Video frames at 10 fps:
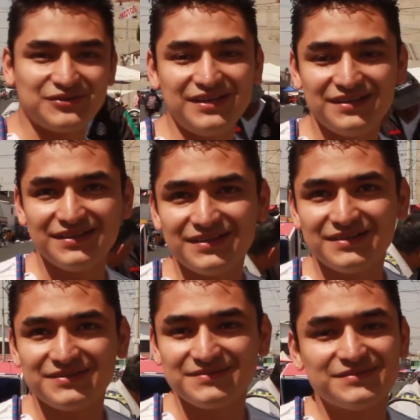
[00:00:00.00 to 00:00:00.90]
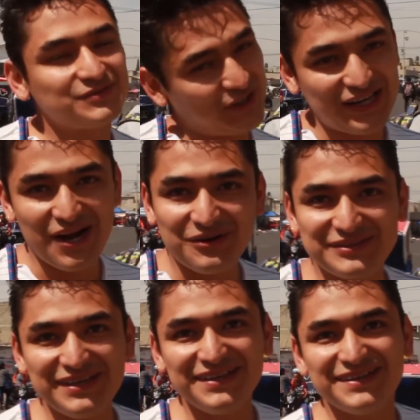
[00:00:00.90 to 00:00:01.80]
lo menos si dejas likes. Sí, claro que
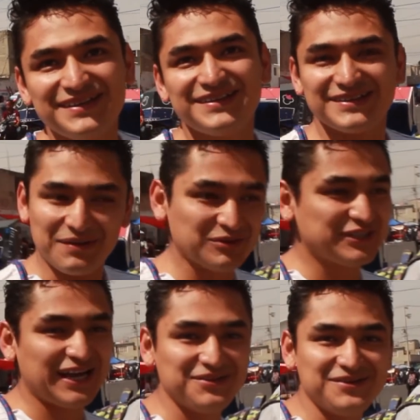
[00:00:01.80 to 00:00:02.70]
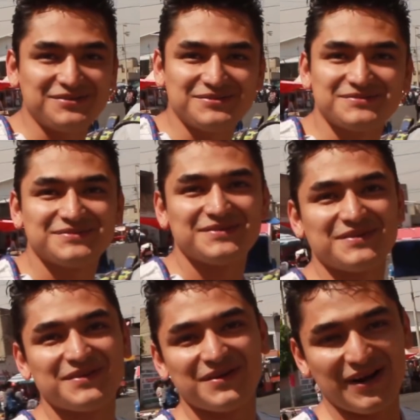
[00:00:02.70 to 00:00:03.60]
sí. Ah, Vamos ah, checándolos.
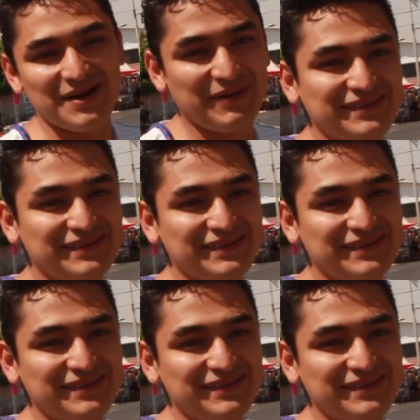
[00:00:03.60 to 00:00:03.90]
Vale